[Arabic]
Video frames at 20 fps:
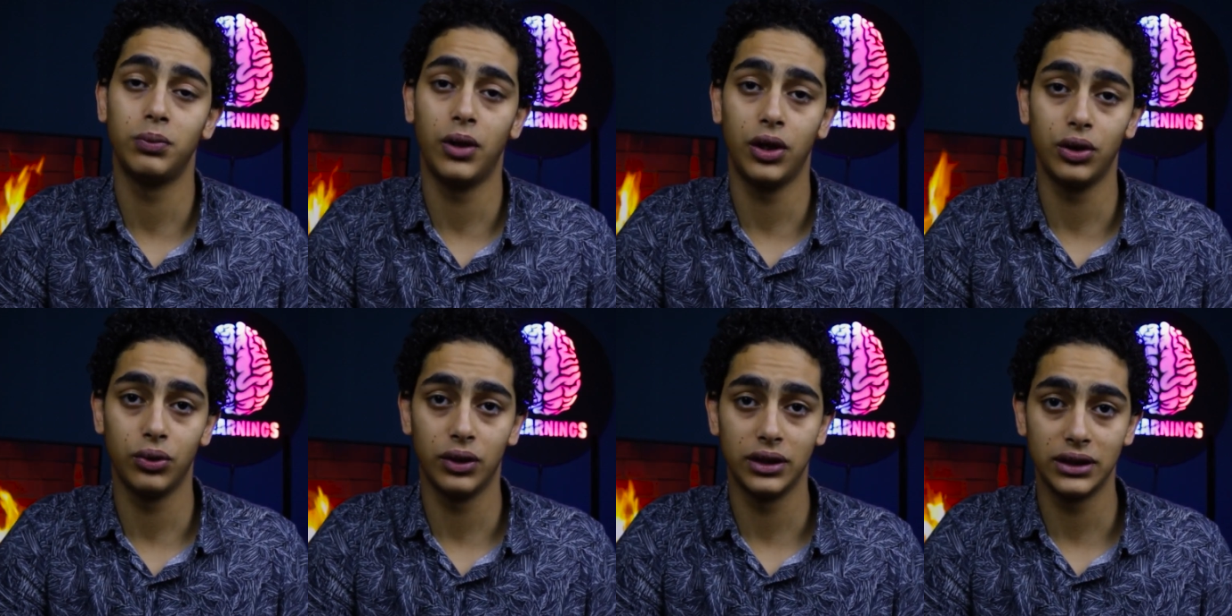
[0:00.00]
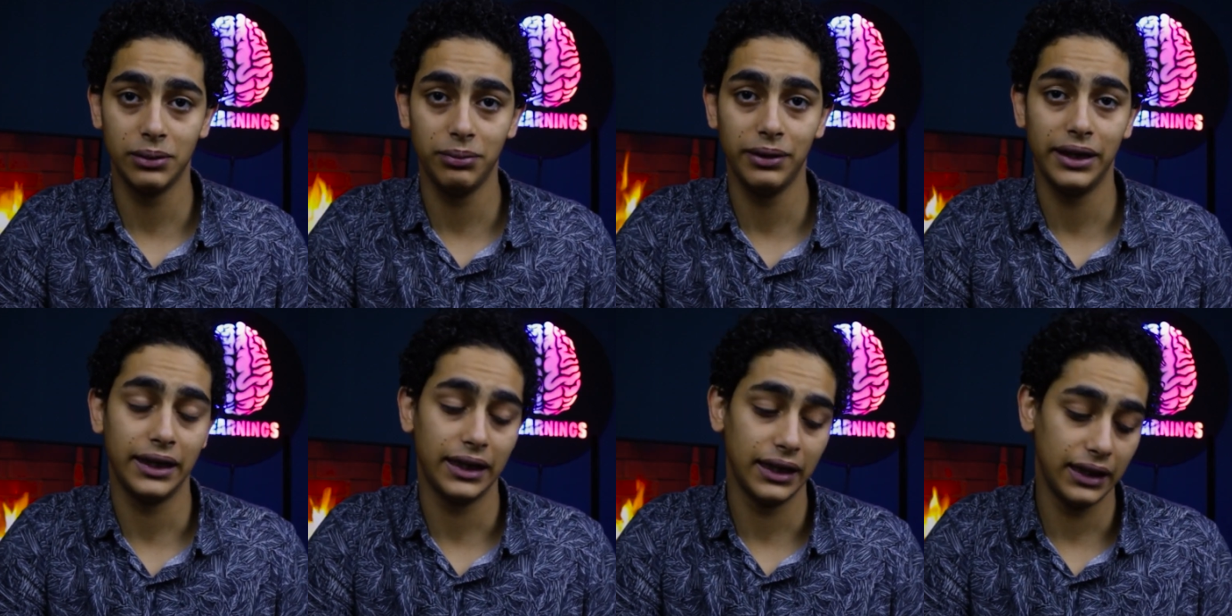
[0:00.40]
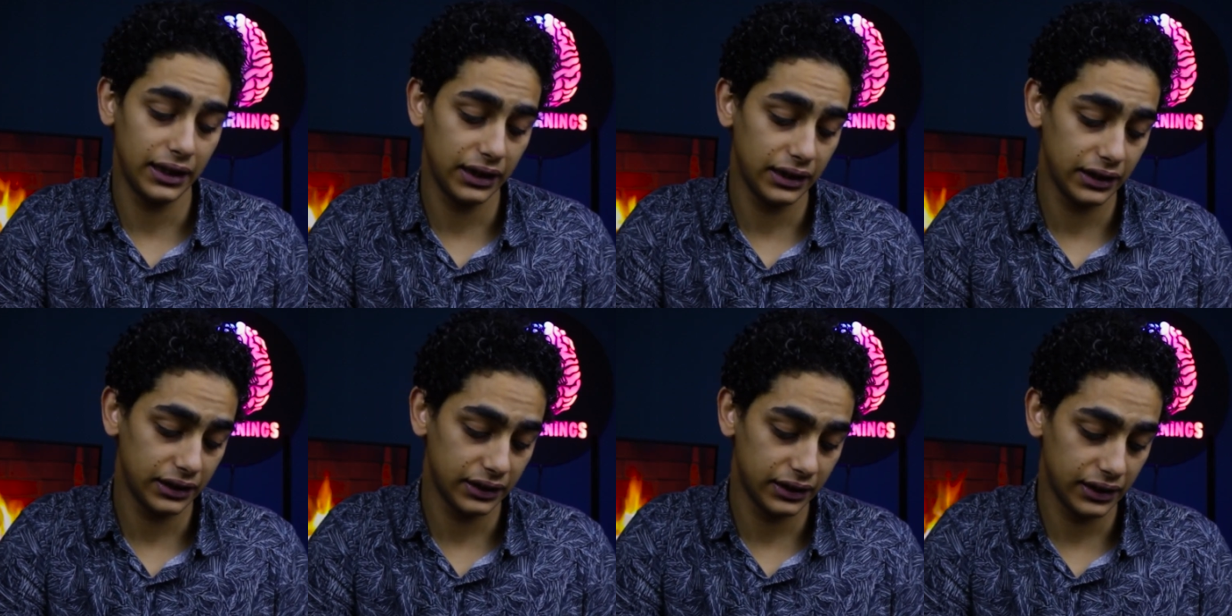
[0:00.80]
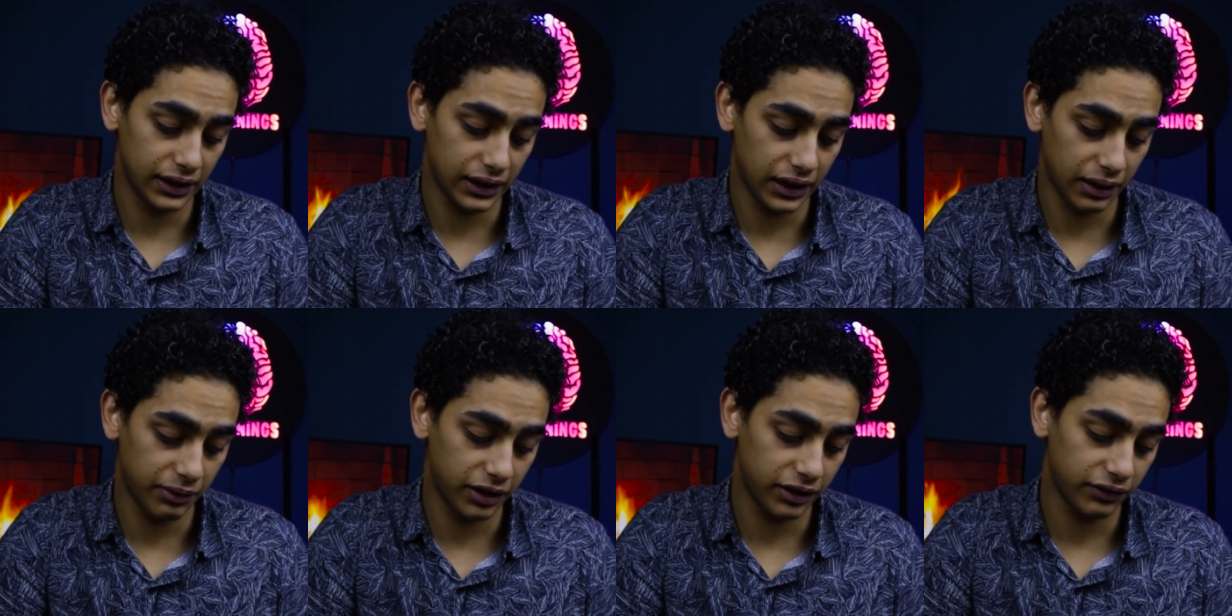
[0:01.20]
برضو هسيب لك اللينك ده
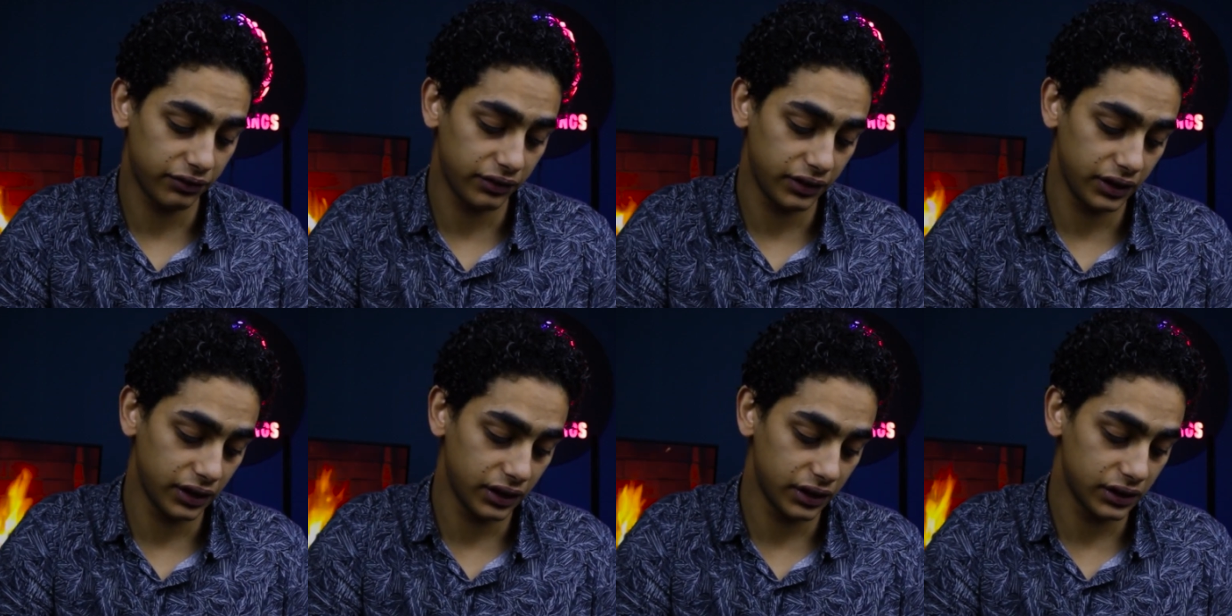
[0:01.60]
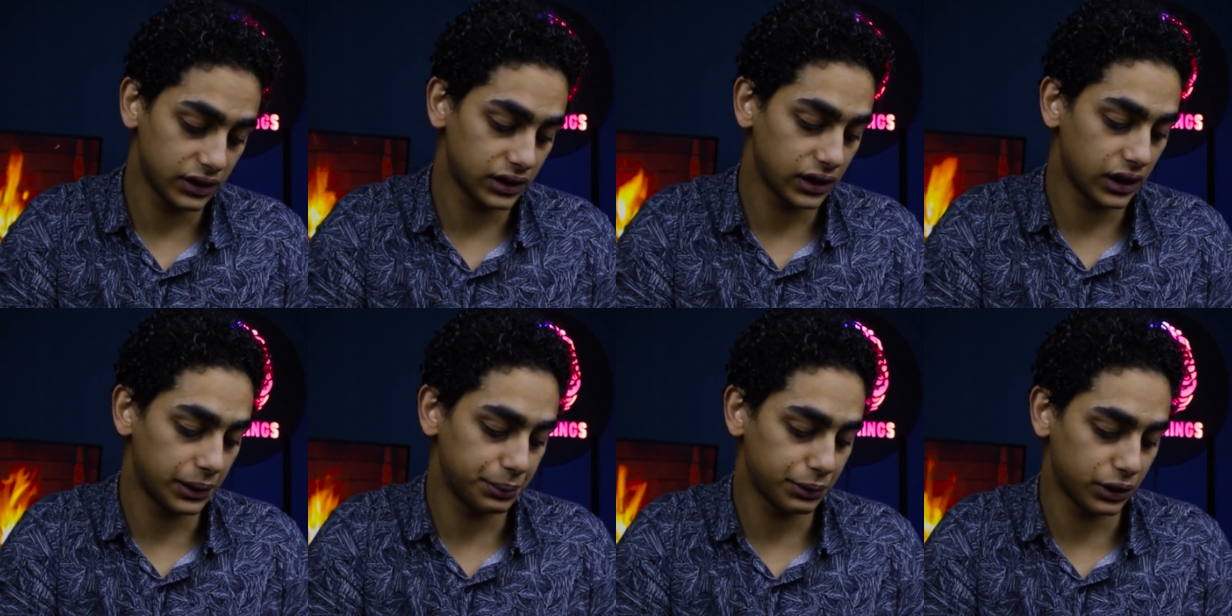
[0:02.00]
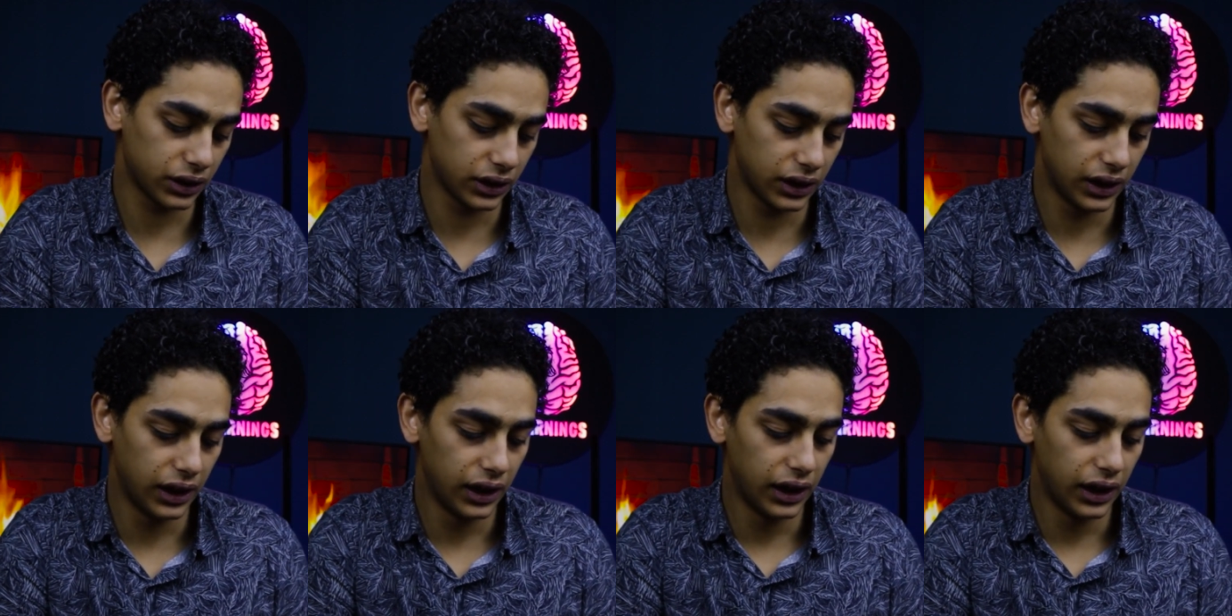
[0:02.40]
كمان في الديسكربشن